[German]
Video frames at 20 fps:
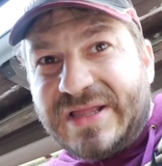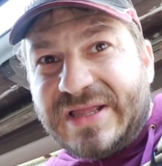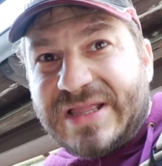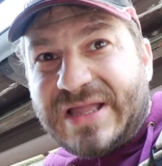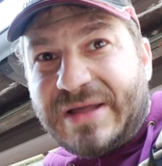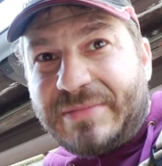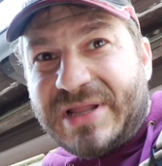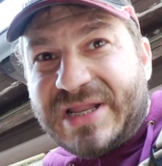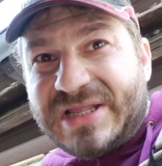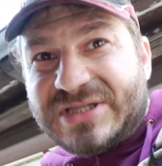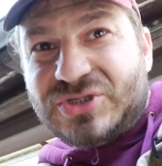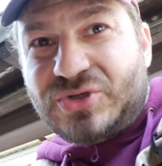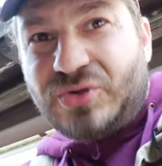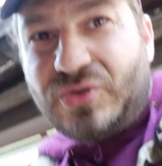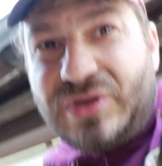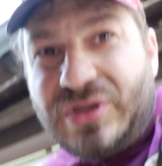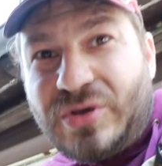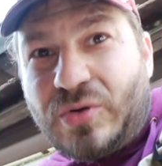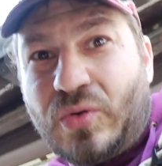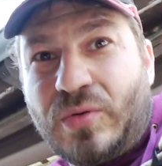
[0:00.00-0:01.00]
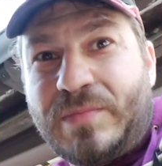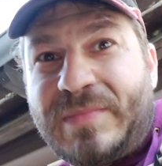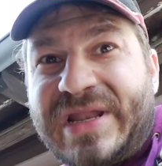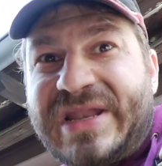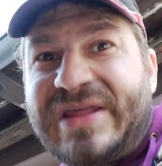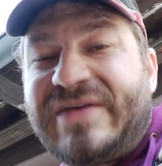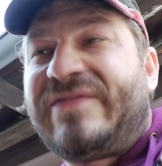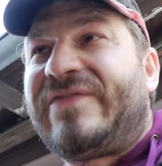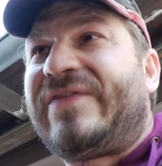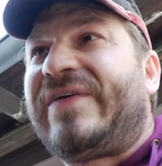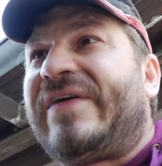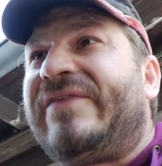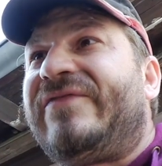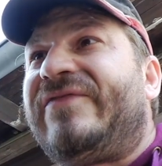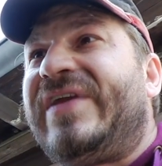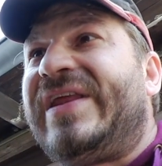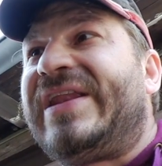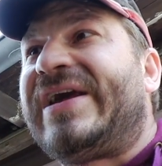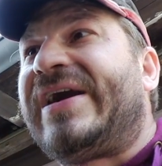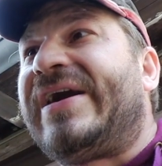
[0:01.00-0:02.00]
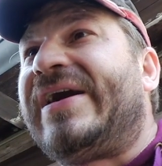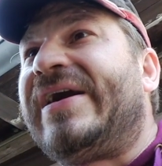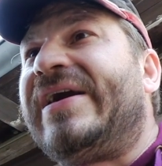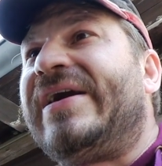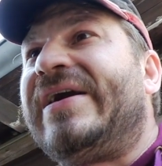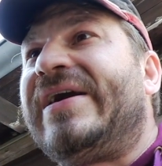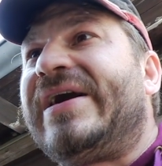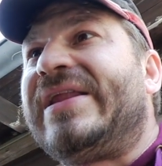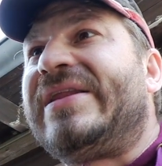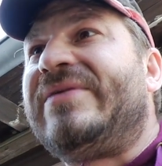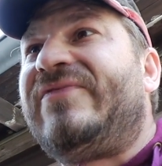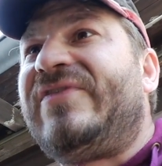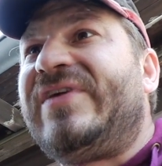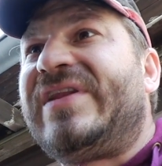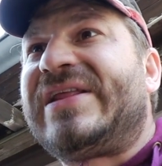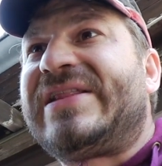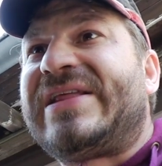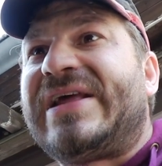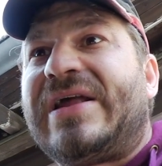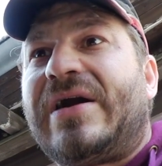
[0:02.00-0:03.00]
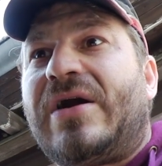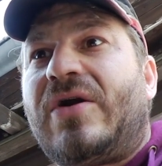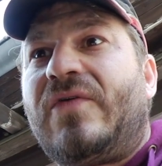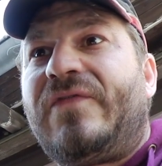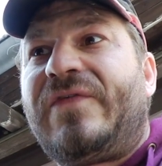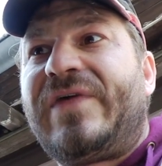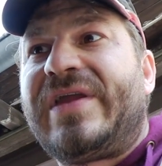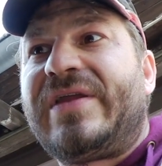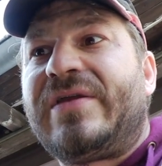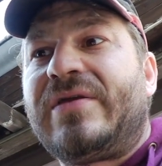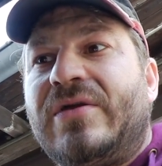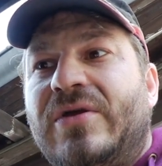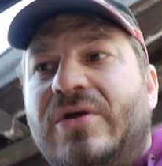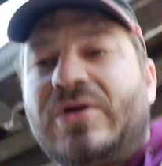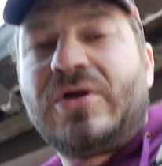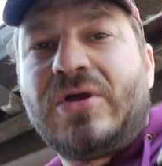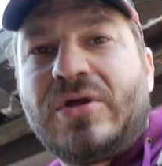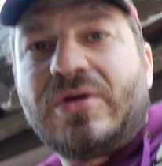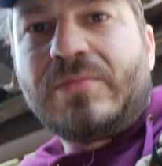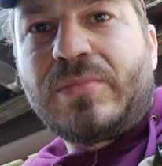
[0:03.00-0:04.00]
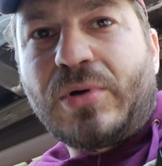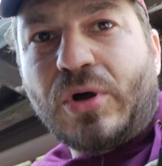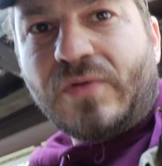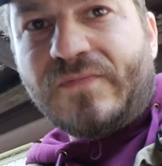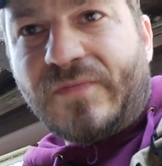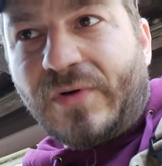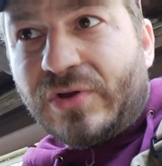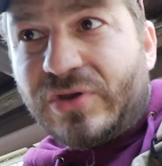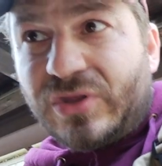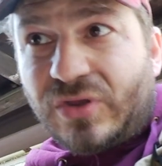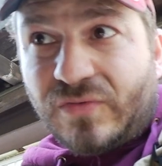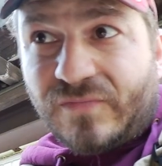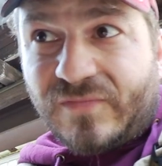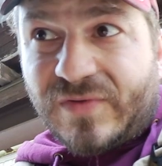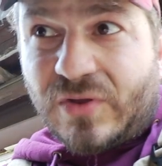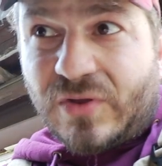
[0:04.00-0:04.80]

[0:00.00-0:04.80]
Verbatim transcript: Kann man das schön hier oben an der Feder, an dem Federteller aufhängen brauchen wir auch nicht irgendwie